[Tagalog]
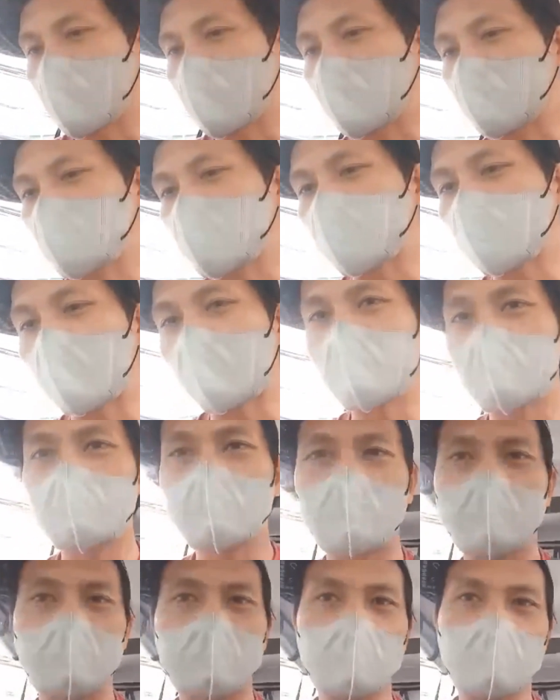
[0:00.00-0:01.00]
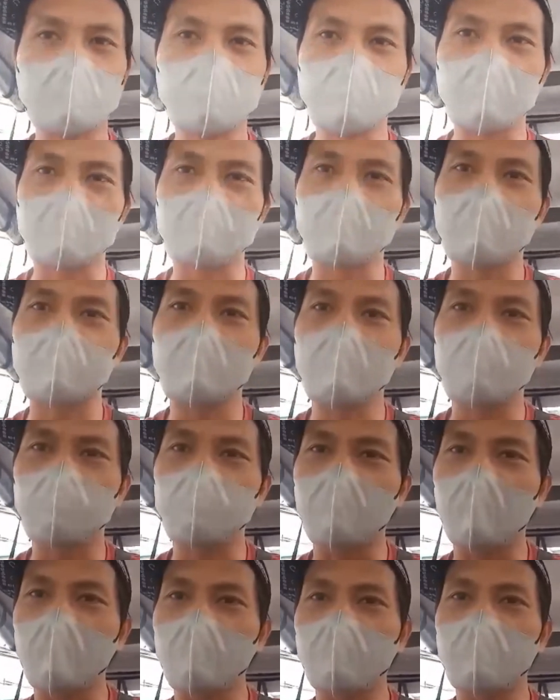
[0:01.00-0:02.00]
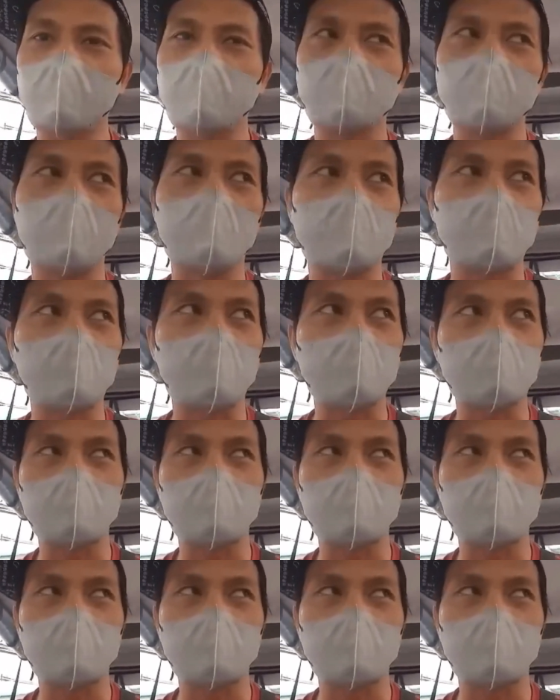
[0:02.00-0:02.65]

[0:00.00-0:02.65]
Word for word: Kasi pag hindi ka nag-settle ng payment dito,